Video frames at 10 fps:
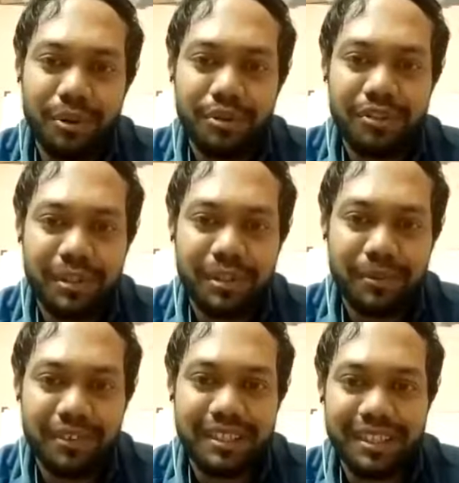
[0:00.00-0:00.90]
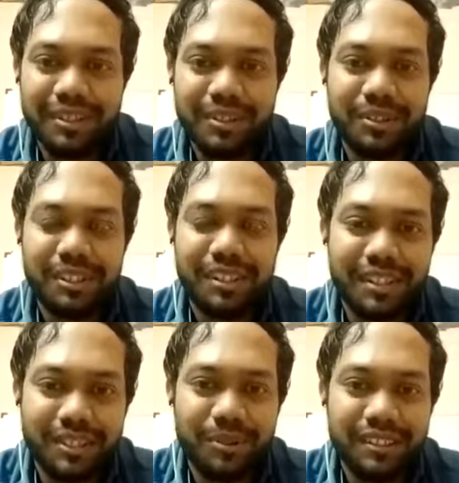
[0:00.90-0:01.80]
ஒரு ஒரு விஷயமும் வந்து கற்றுக் கொடுத்து
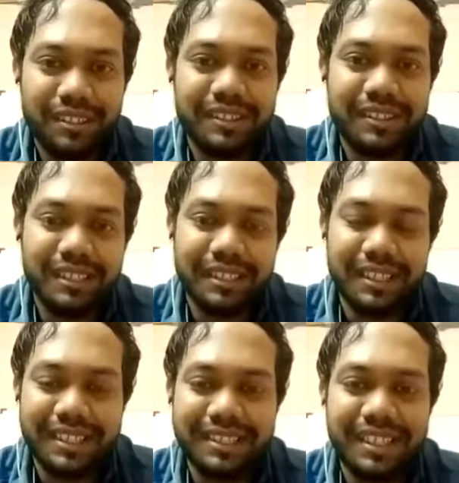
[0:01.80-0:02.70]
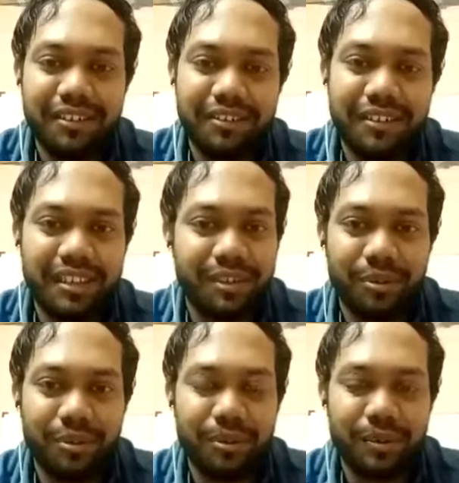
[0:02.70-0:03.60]
கற்றுக் கொடுத்து வந்து நெக்ஸ்ட் லெவல் வந்து
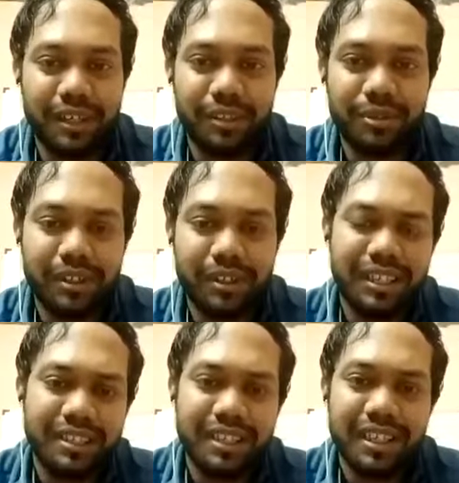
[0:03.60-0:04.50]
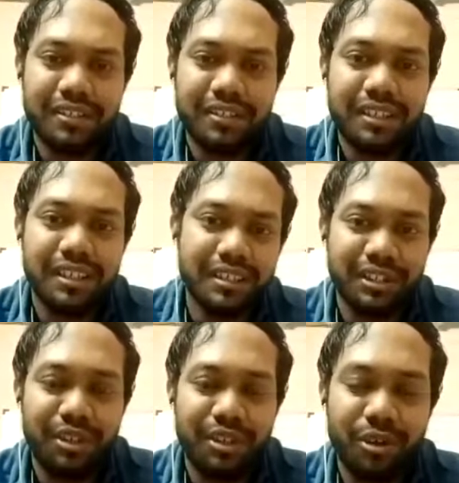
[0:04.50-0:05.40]
எனக்கு கொண்டு போயிருக்காரு ஸோ அந்த இனிஷியலாக வந்து நான்
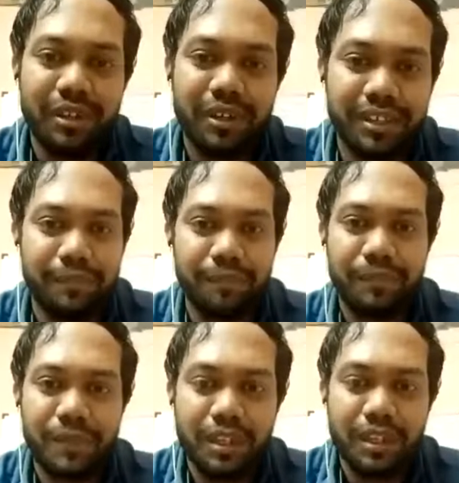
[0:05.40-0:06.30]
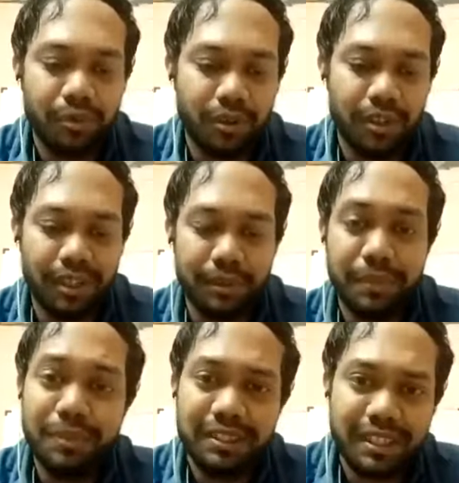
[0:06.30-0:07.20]
ஜீரோவாக இருந்தேன் ஒரு அது
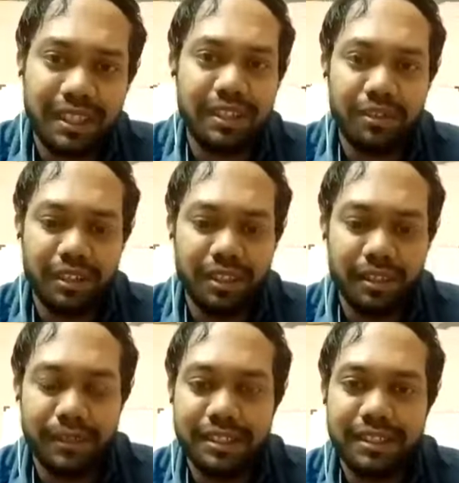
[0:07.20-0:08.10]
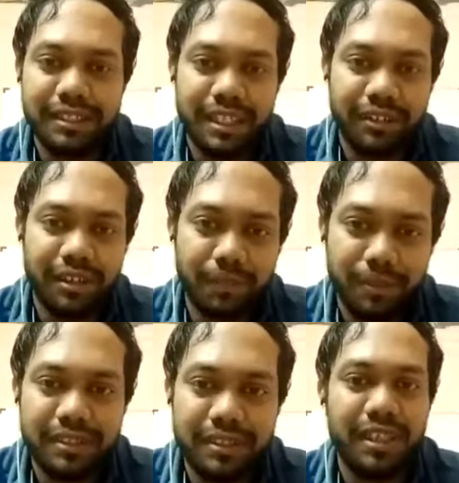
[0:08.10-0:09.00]
பீப்புள் ஸ்கில் இந்த பிஸ்னஸ்க்கு தேவையான
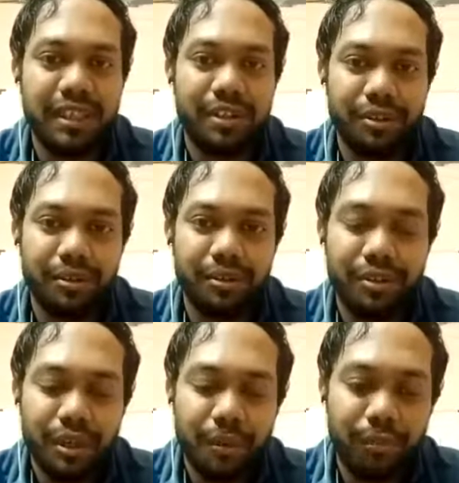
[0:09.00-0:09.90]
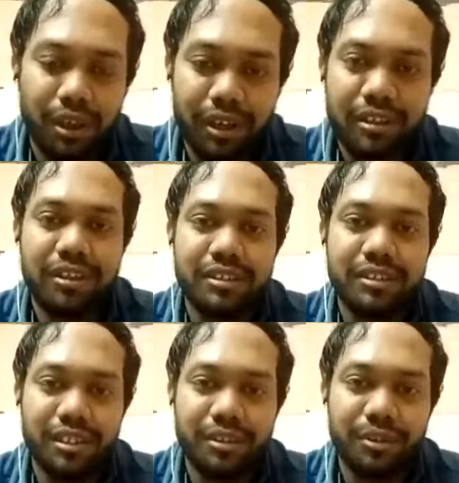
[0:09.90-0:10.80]
பீப்புள் ஸ்கில்லாக இருக்கட்டும் ப்ராடக்ட்
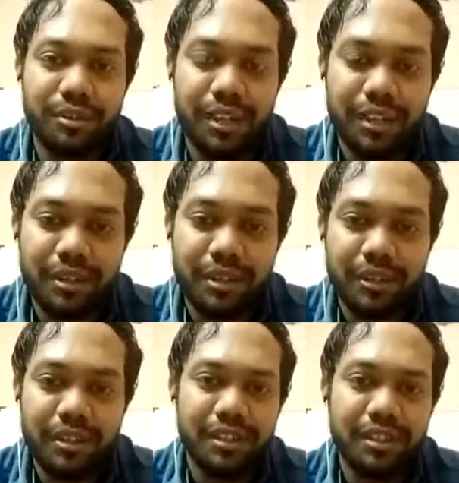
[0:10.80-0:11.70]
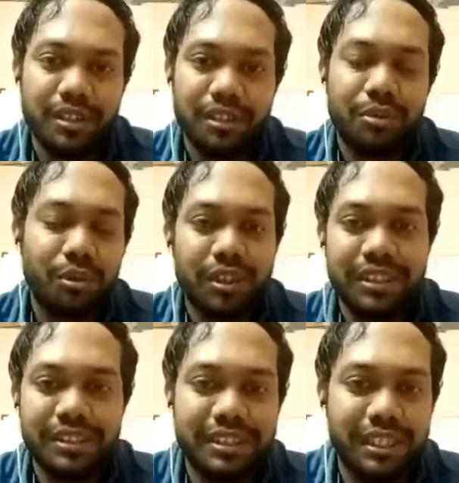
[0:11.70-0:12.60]
நாலேஜாக இருக்கட்டும் எல்லாத்துலேயுமே வந்து
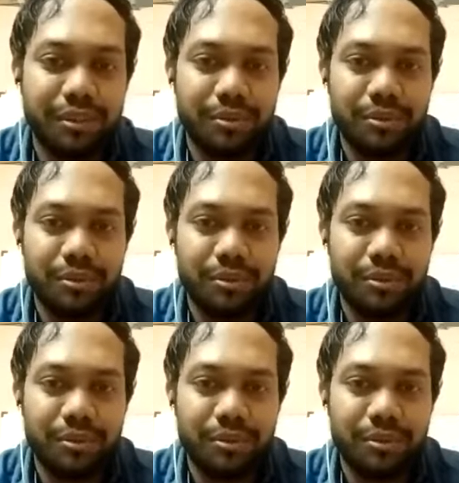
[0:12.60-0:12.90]
டோட்டலி ஜீரோ